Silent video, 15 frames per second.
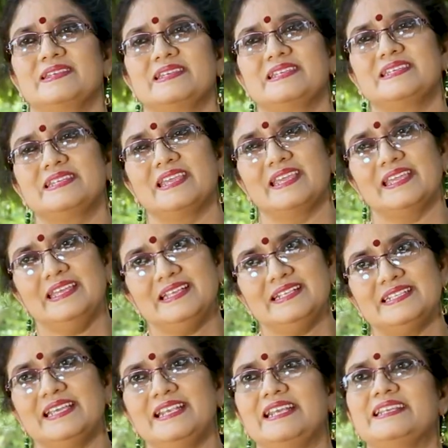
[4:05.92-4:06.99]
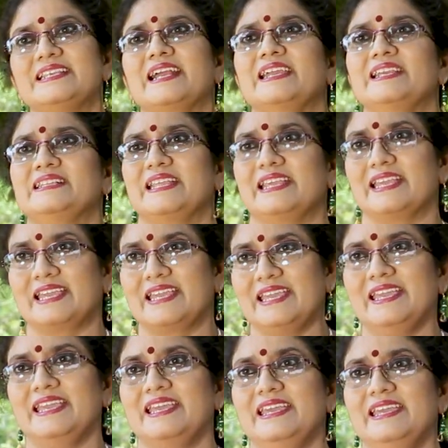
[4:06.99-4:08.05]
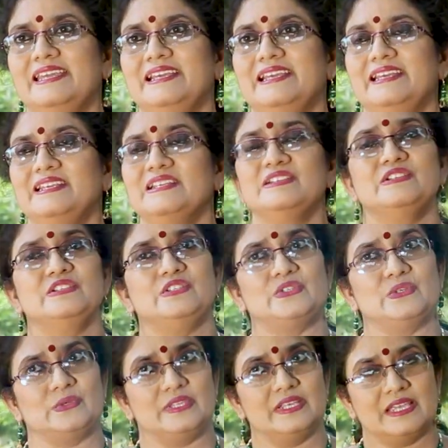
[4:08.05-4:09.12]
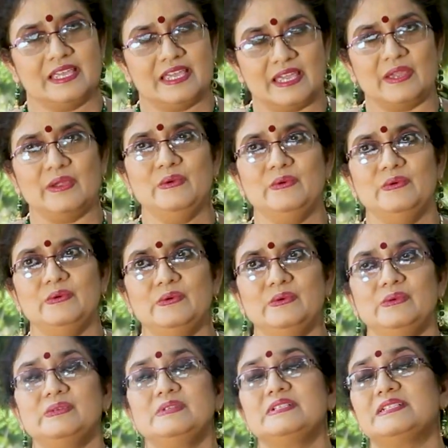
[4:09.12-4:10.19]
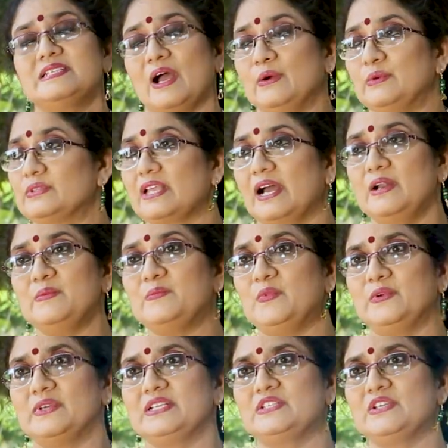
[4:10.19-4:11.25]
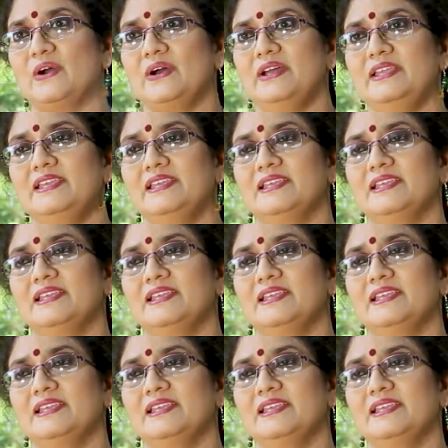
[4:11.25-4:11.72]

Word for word: সেই ছেলেটাকে দেখে যদি কেউ চাও তার পরিচয়